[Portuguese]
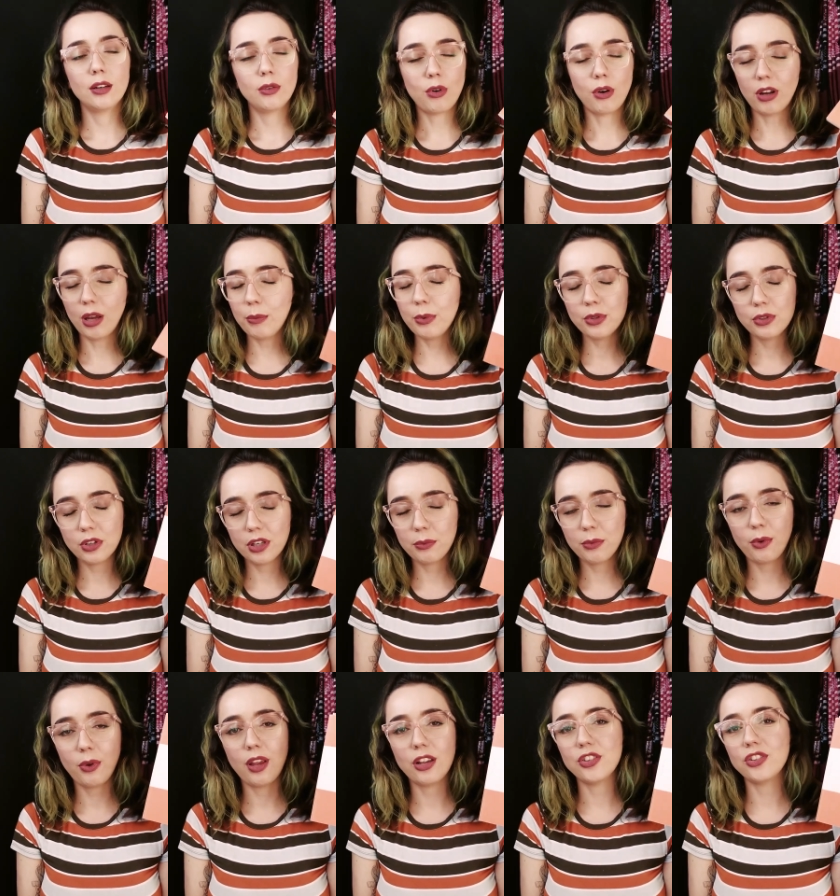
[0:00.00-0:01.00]
Qualquer pessoa que
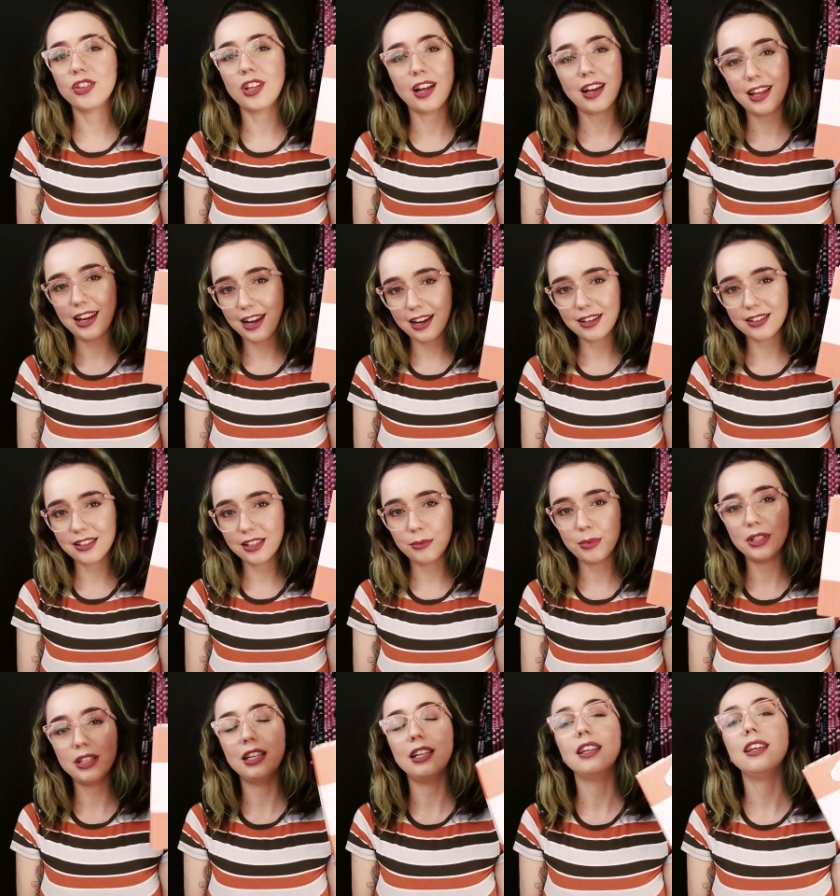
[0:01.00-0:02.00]
me conhece já está careca de
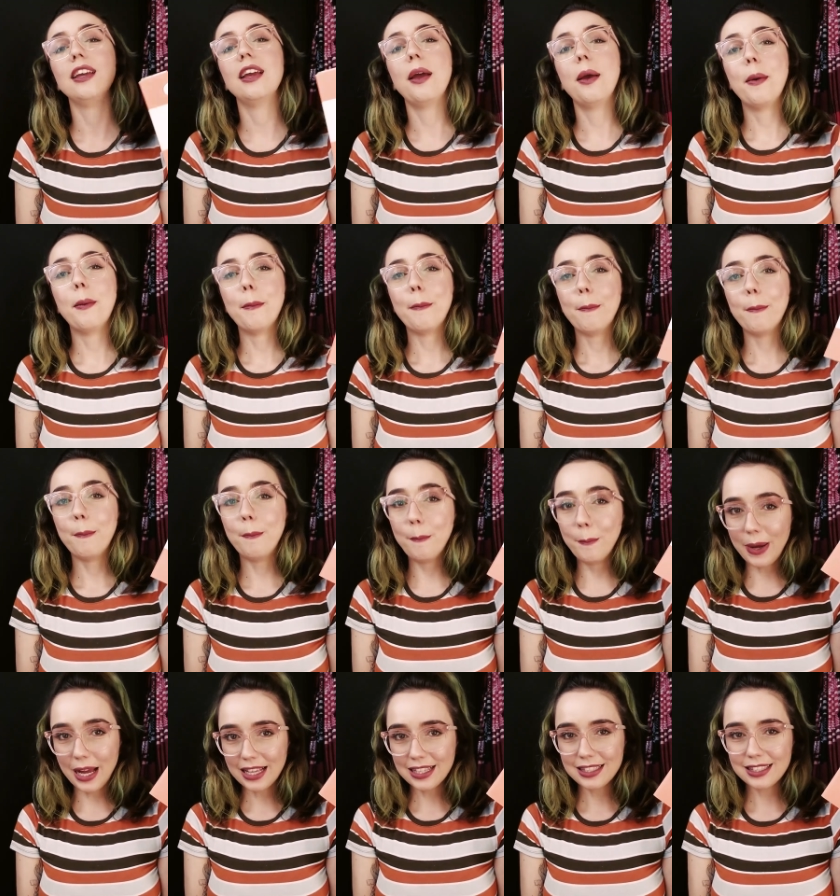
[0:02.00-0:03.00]
saber dele,
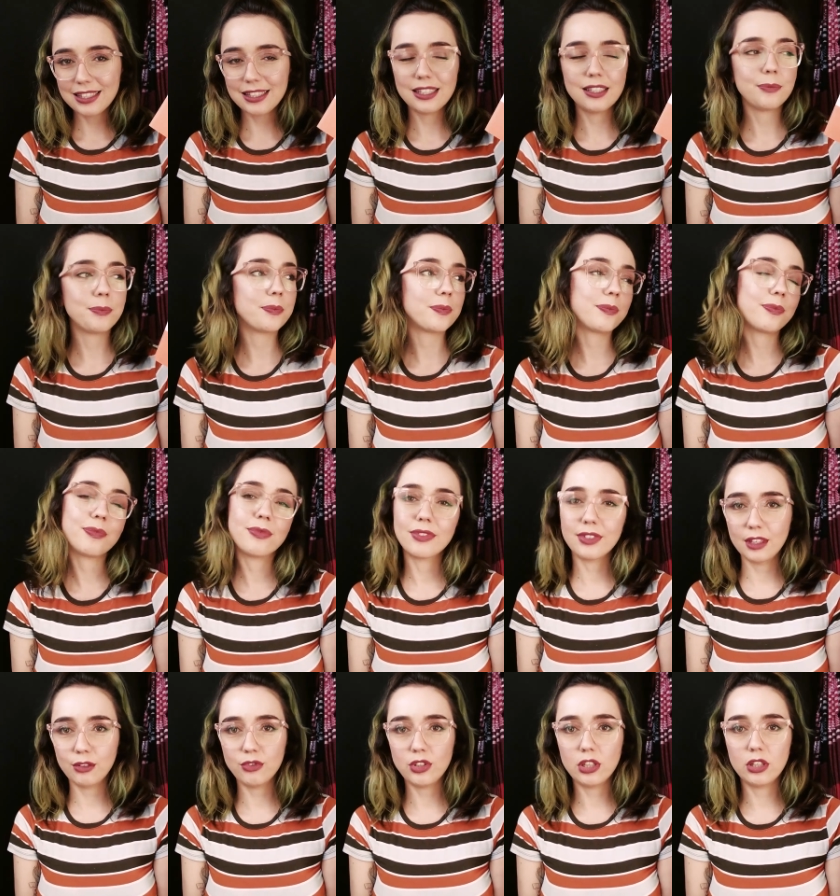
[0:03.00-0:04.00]
mas
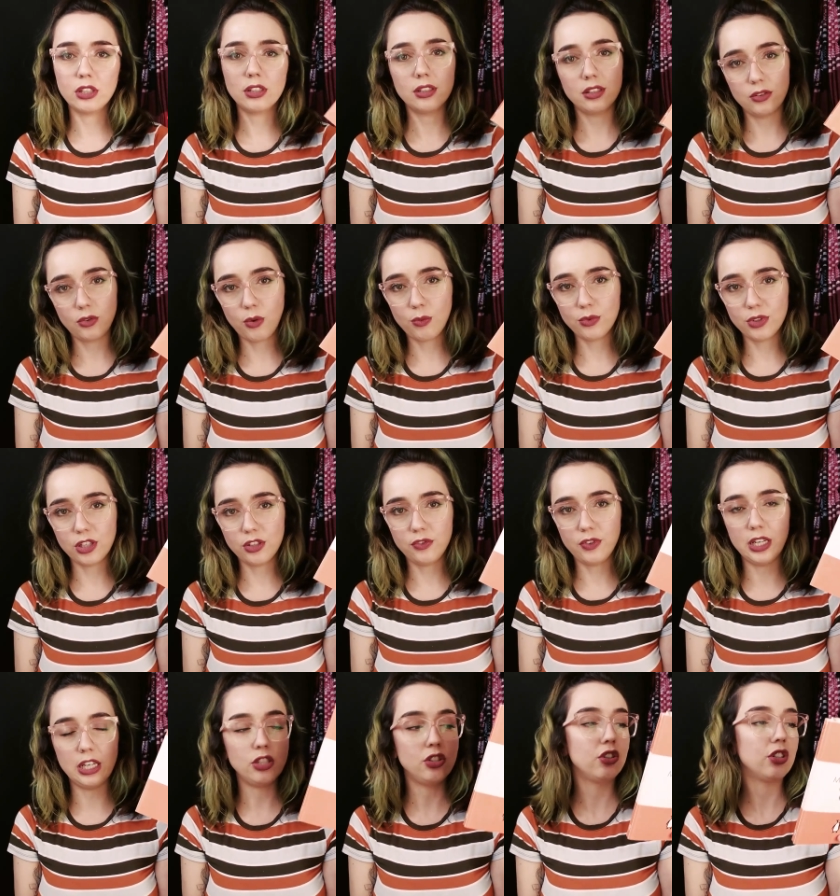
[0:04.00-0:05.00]
não tinha como ser
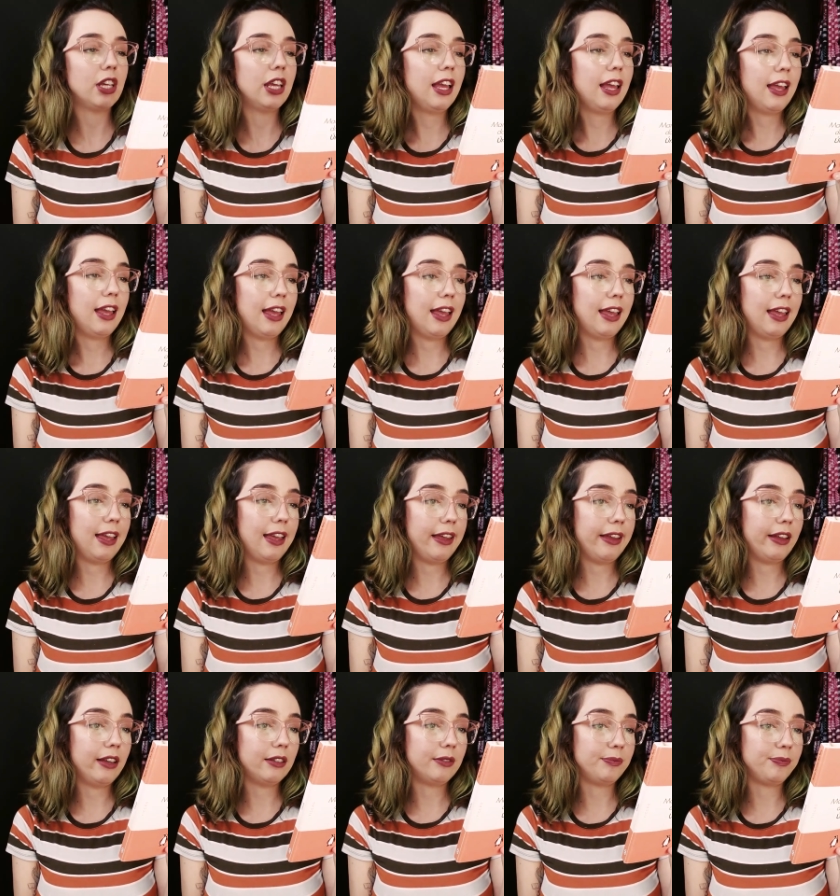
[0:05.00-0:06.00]
diferente.
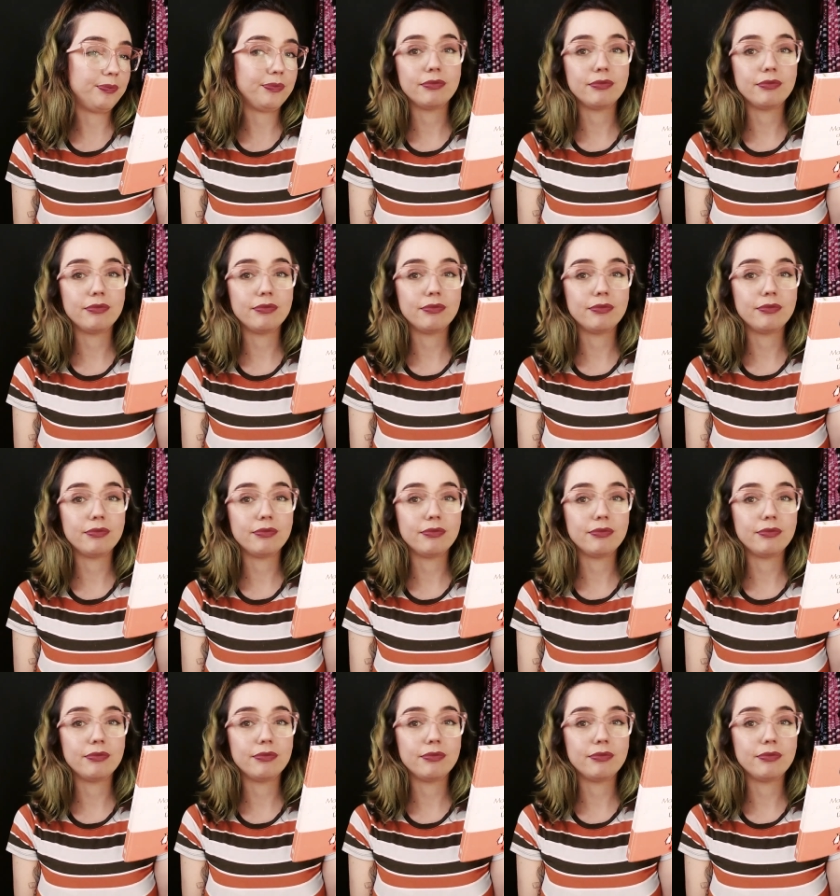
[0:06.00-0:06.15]
É...